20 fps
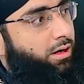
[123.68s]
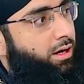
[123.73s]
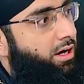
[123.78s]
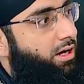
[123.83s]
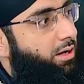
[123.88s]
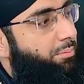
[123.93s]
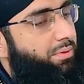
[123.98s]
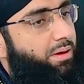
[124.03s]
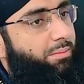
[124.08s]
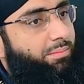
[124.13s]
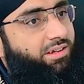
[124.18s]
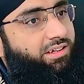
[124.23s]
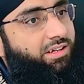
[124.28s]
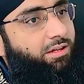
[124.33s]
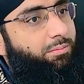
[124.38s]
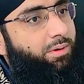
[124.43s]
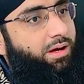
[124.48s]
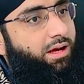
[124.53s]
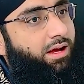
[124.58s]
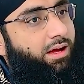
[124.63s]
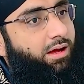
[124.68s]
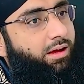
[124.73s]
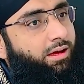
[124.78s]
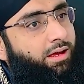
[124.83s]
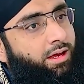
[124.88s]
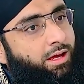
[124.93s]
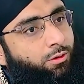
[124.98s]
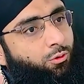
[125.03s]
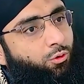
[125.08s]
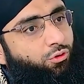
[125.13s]
एक अपनी मस्जिद में गया
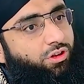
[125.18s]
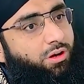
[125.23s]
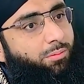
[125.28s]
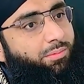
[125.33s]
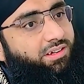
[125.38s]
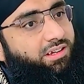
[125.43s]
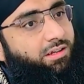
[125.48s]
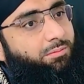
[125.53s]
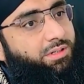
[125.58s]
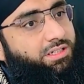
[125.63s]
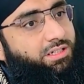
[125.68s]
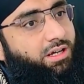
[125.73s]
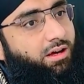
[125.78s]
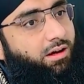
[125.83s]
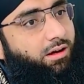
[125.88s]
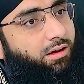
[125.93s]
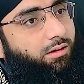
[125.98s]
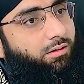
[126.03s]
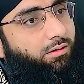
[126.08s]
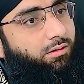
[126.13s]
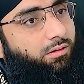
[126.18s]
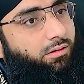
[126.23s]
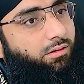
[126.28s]
एक दूसरी मस्जिद में चला गया